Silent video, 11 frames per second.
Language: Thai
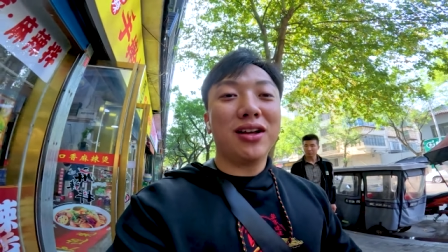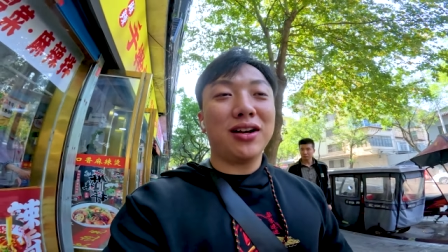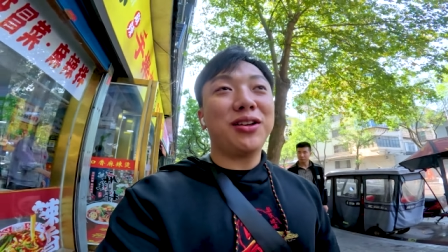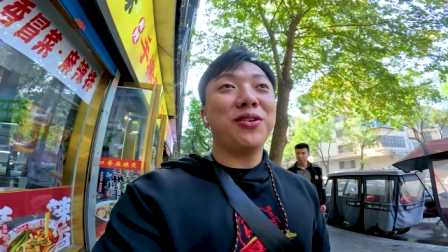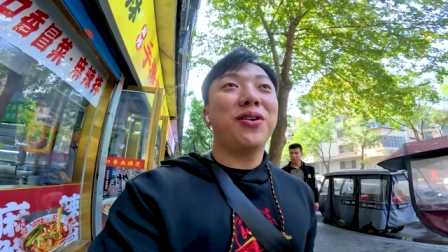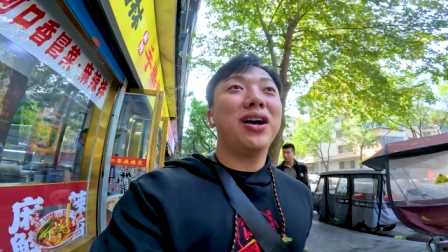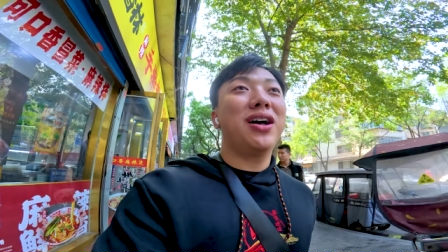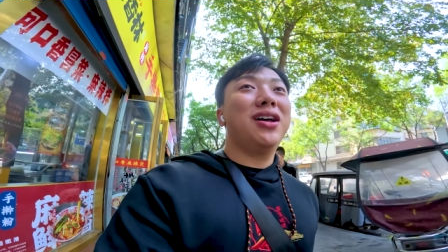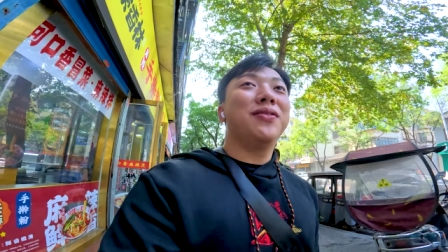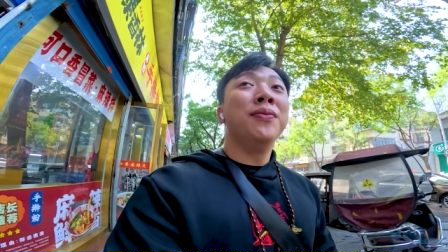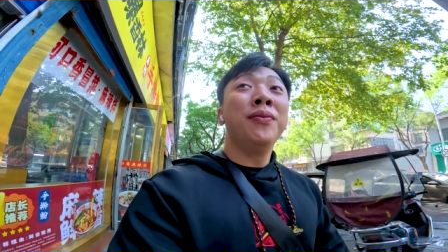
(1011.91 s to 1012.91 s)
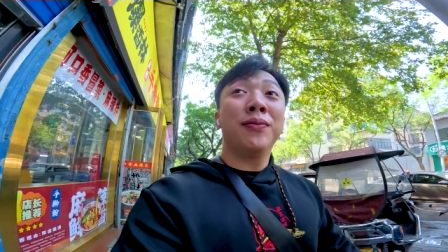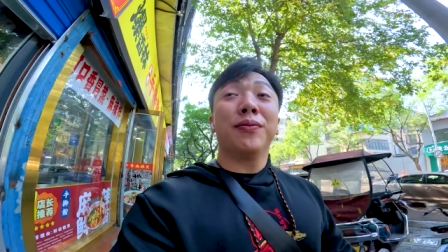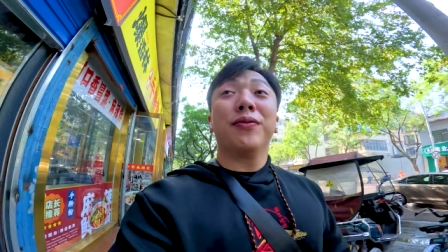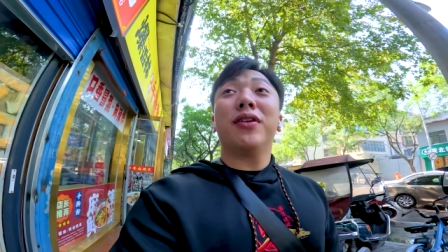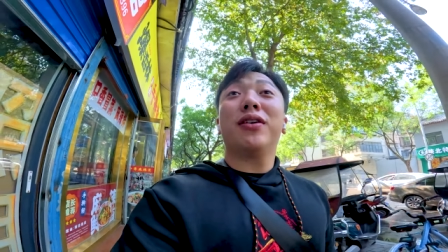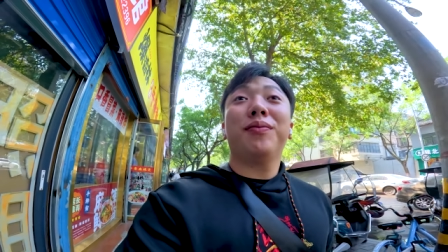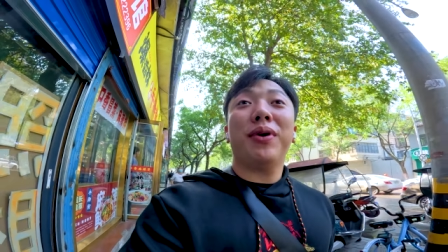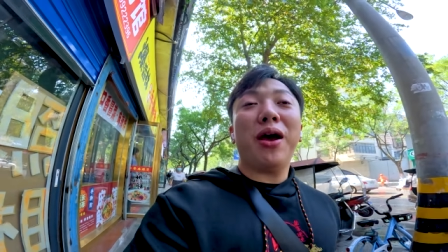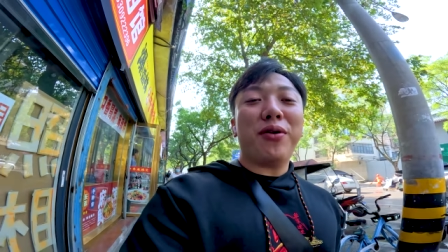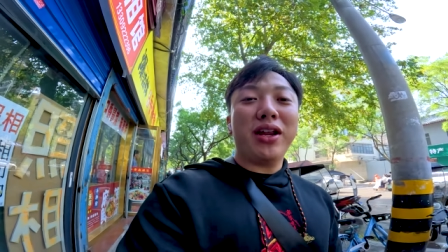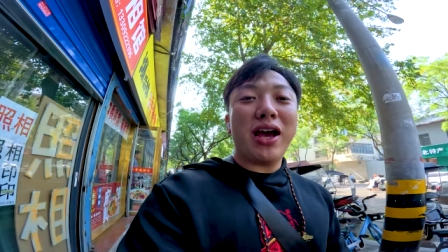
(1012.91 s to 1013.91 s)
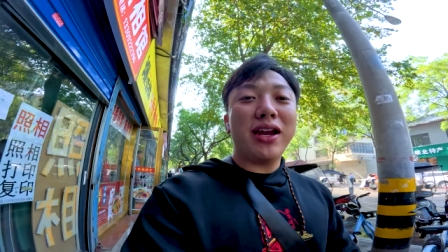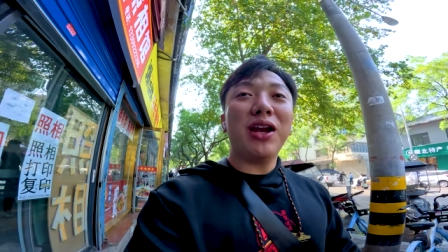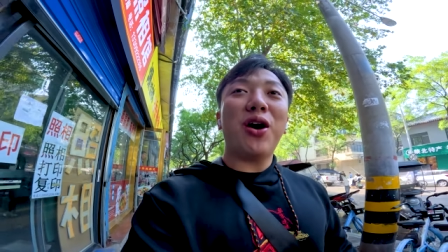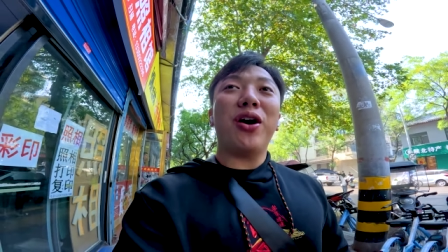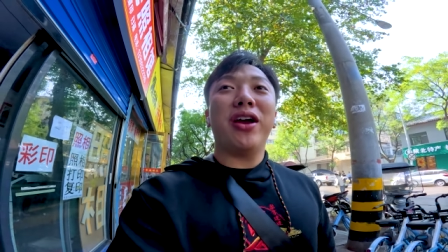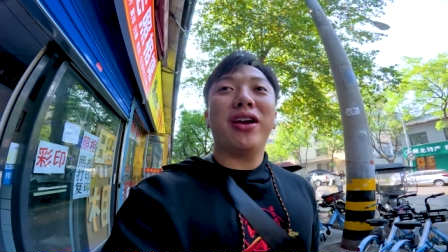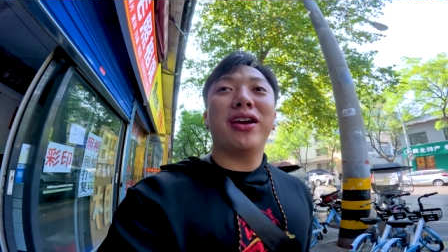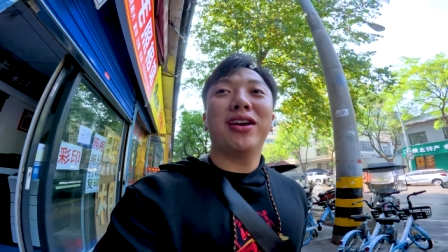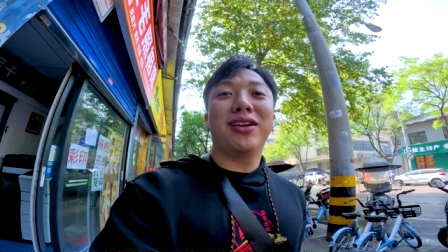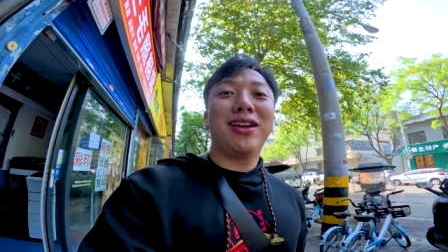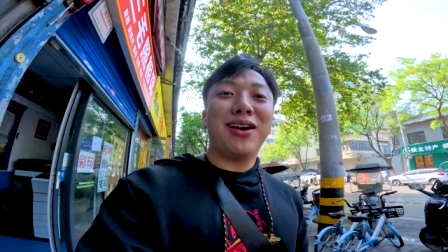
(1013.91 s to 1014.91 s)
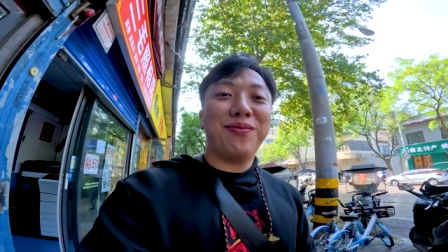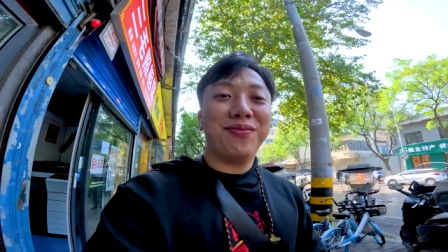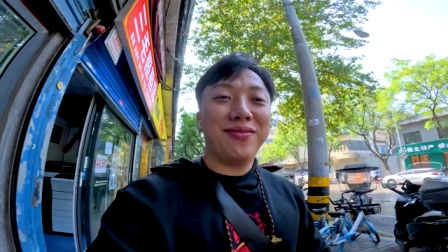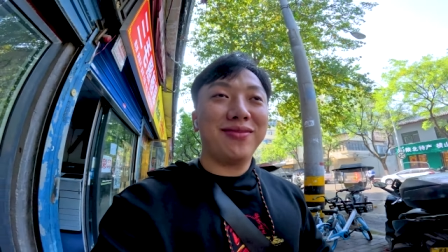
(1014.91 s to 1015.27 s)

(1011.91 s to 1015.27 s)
ก็ถือว่าแพงกว่าที่ไทยนิดหน่อยนะครับ